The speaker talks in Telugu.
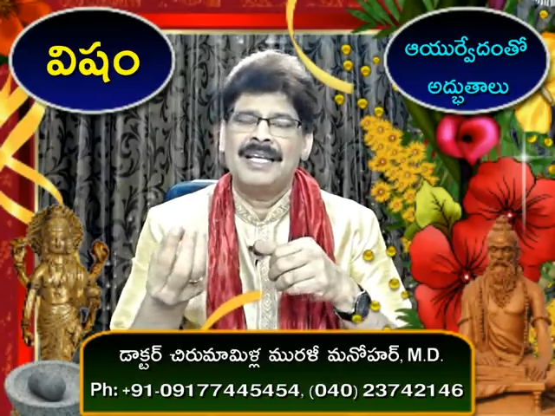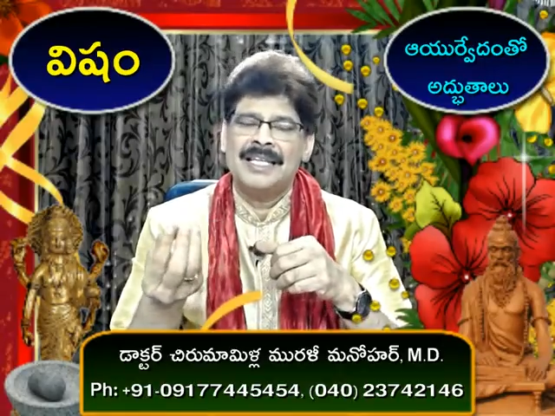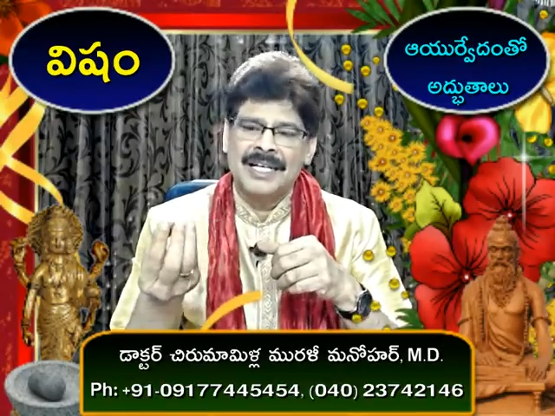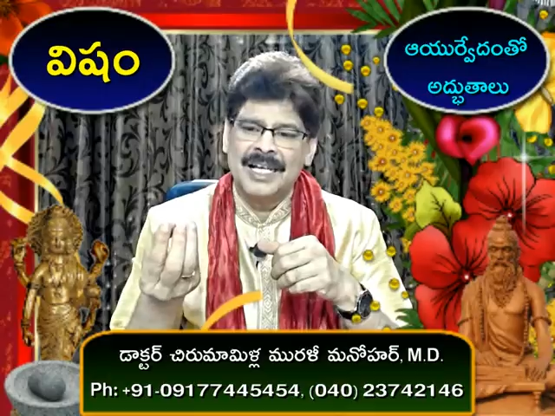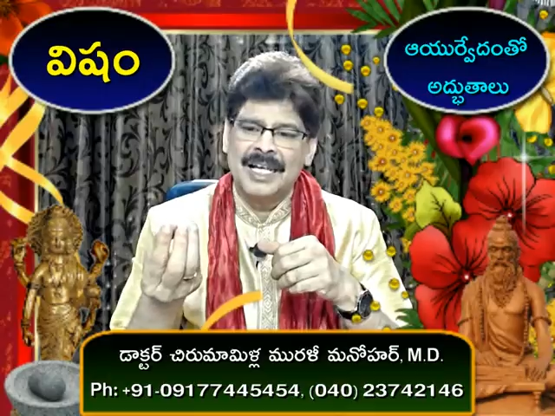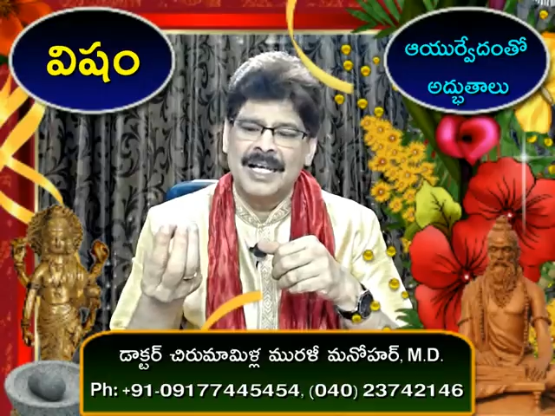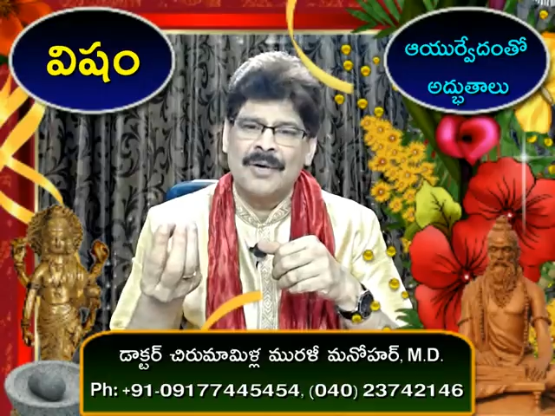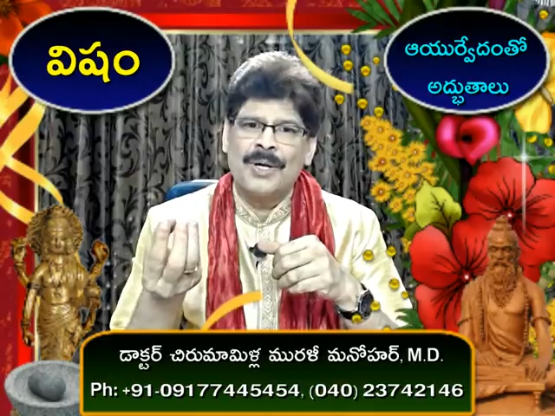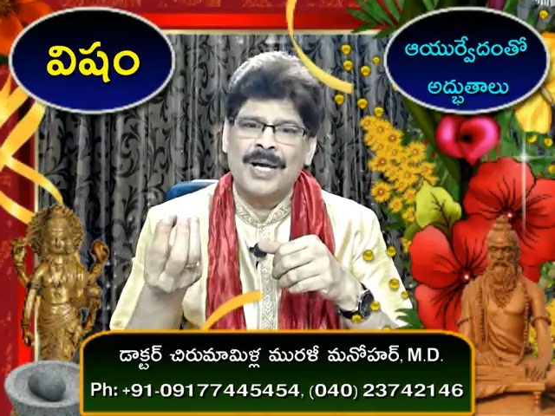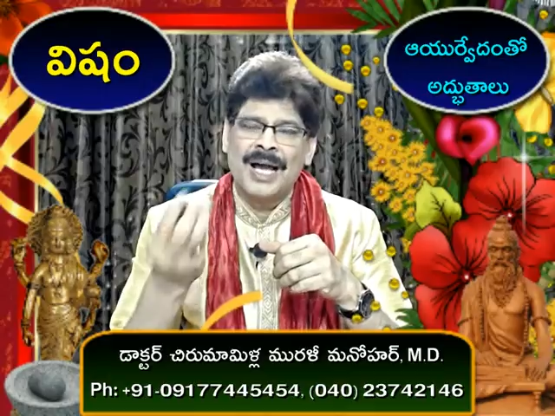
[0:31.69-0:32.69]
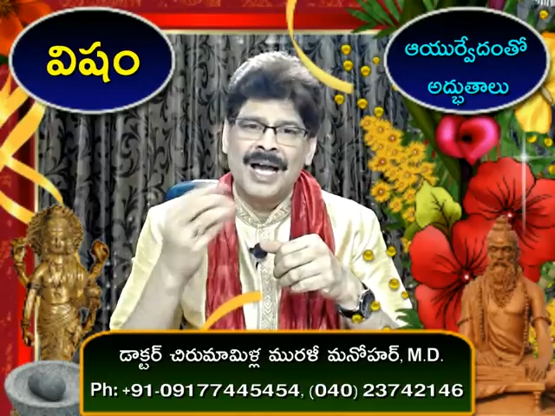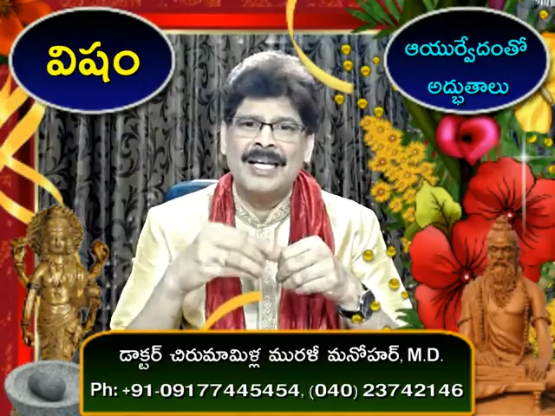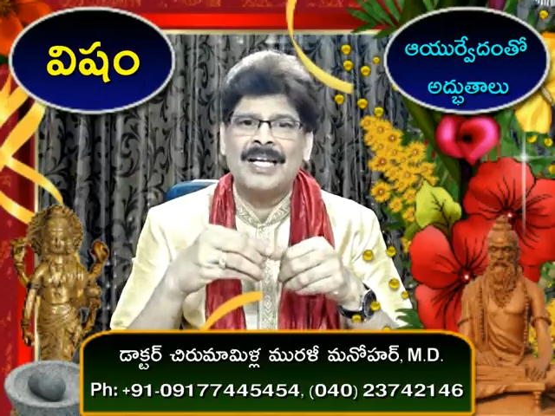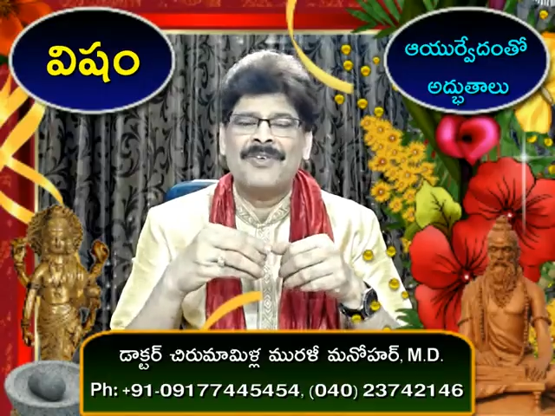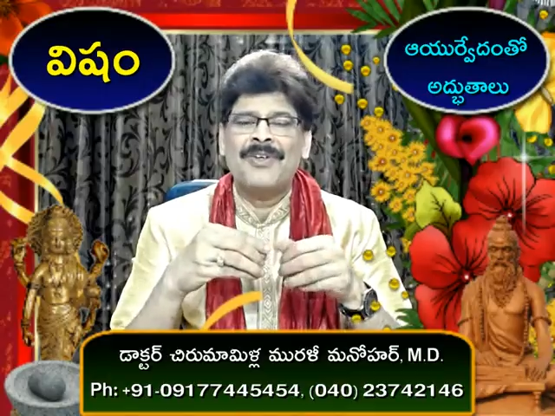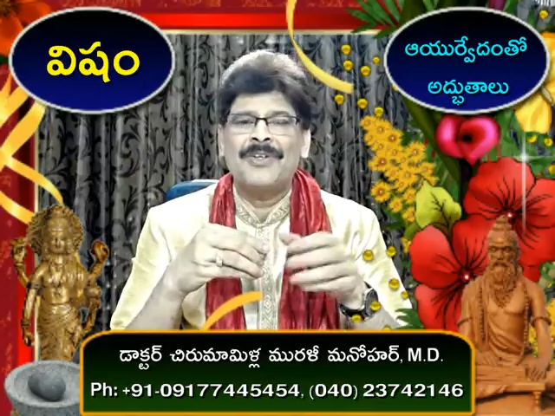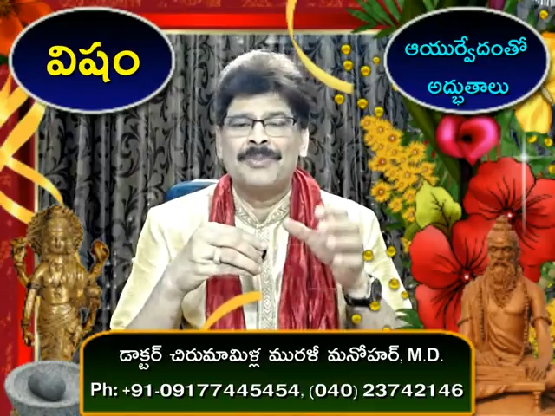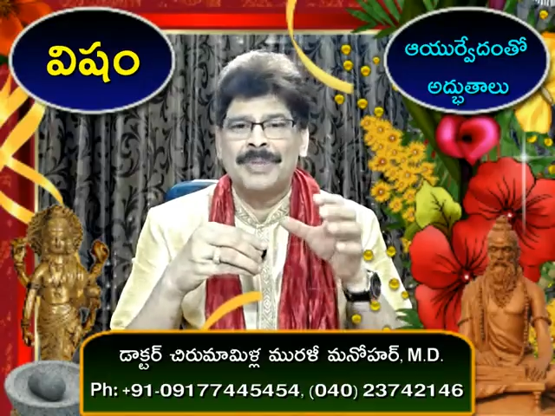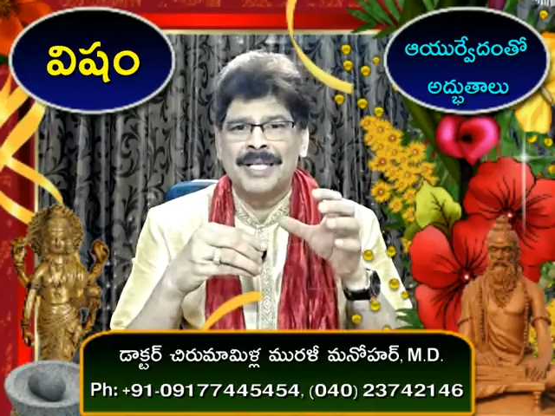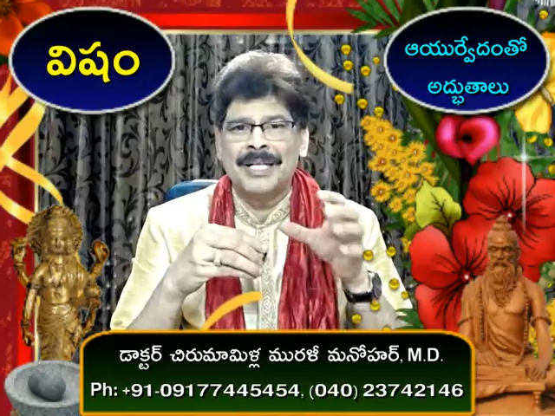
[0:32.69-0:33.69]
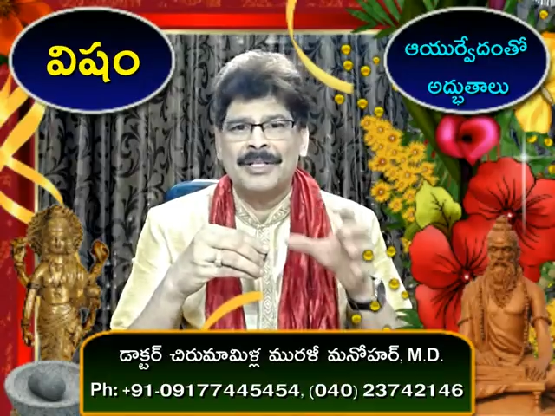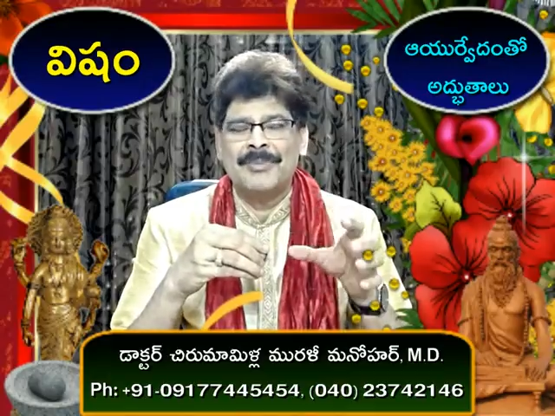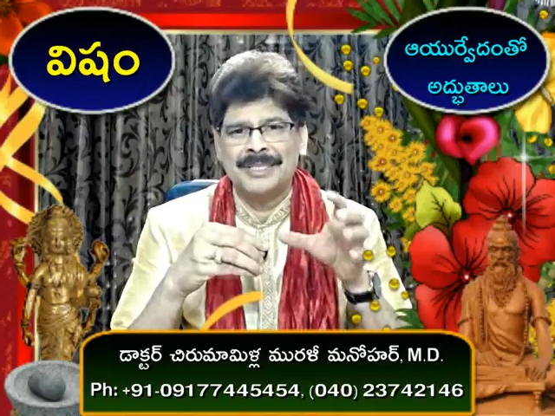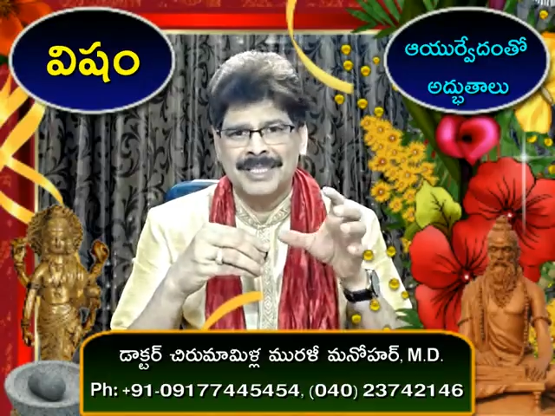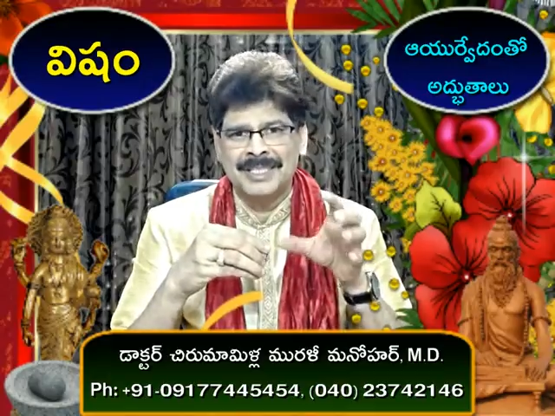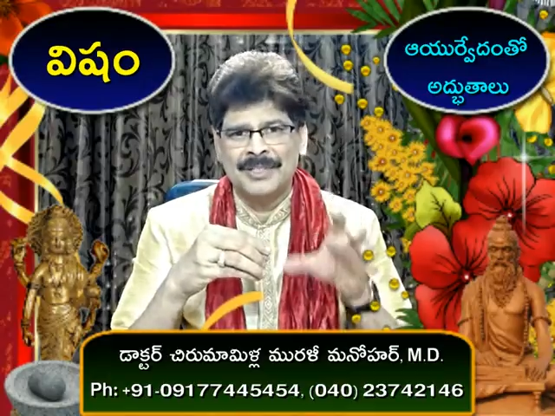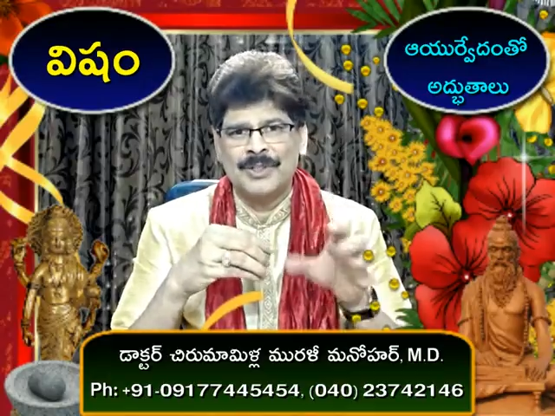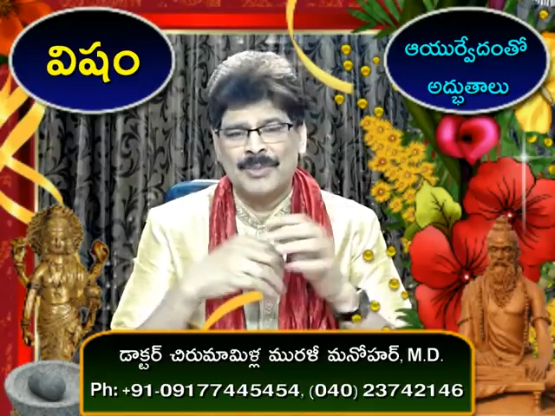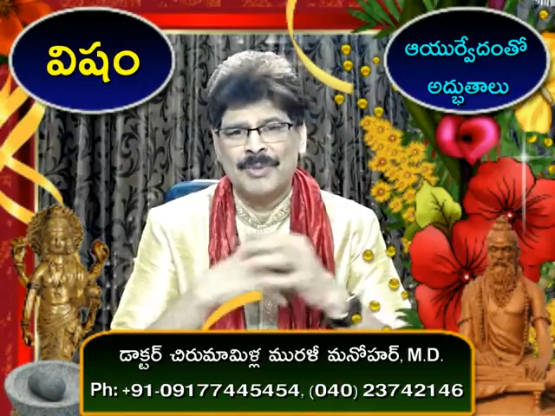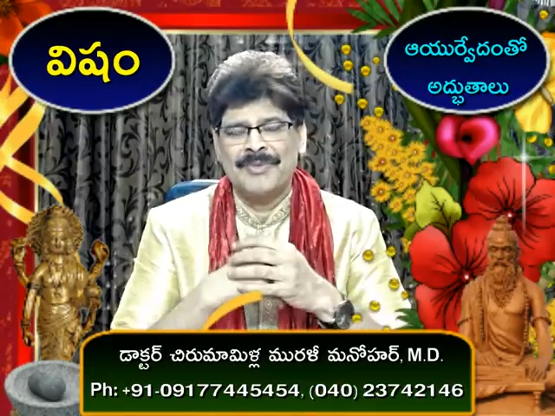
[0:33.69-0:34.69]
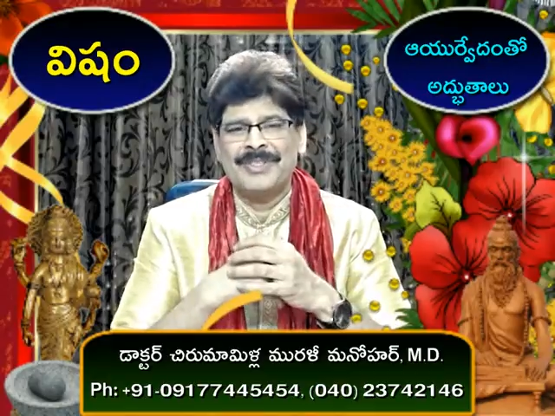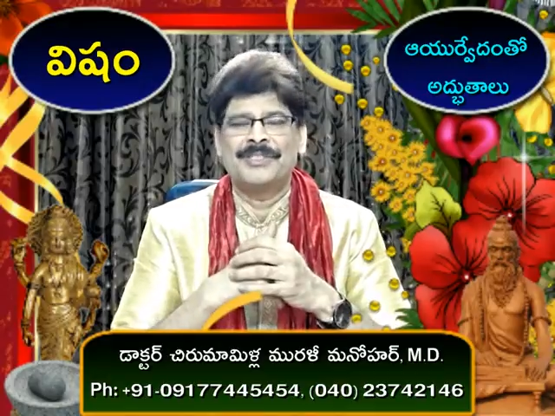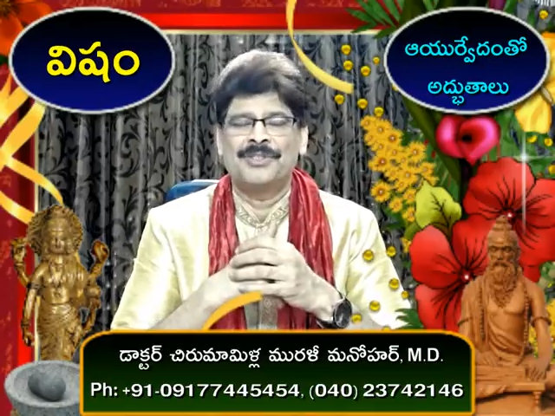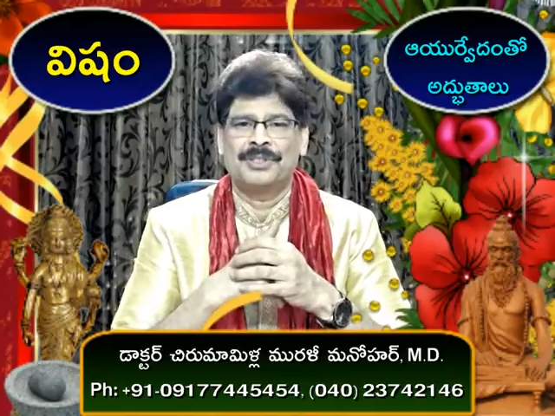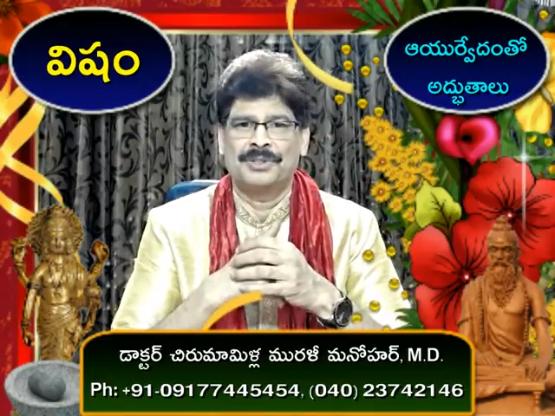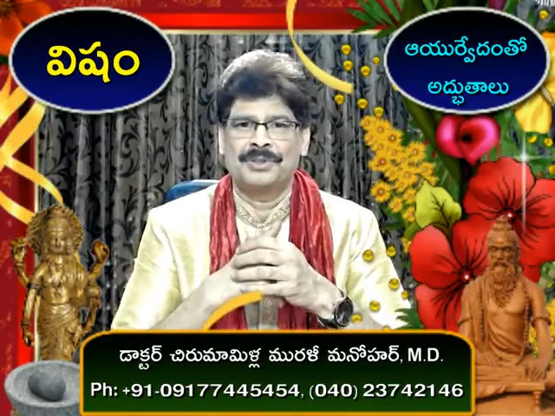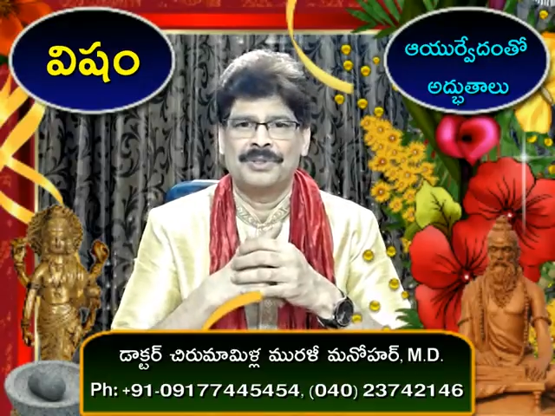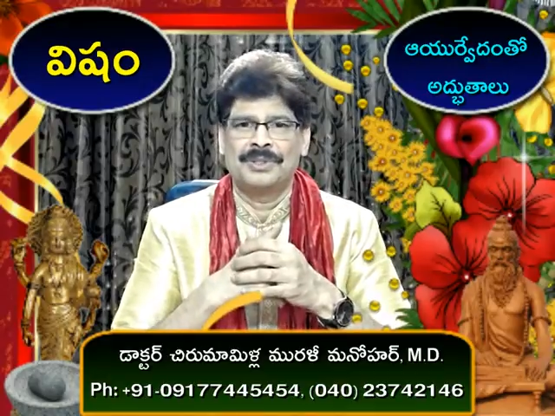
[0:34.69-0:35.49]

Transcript: ఏదన్నా ఒక హానికరమైనటువంటి పదార్థం మన శరీరంలోకి ప్రవేశించవచ్చు